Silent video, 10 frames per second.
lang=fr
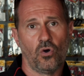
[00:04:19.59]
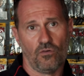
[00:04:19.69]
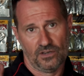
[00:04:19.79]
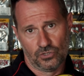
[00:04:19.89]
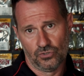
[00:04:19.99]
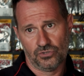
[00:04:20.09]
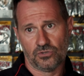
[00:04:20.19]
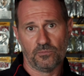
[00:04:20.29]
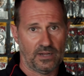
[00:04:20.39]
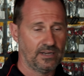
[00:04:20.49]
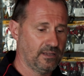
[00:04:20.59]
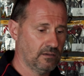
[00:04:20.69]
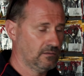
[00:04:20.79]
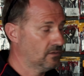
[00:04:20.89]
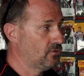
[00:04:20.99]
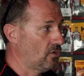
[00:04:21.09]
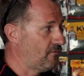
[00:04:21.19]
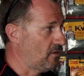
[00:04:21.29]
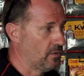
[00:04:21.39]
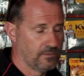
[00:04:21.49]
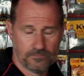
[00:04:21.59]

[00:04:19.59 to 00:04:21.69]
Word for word: On va juste parler euh, de leur forme.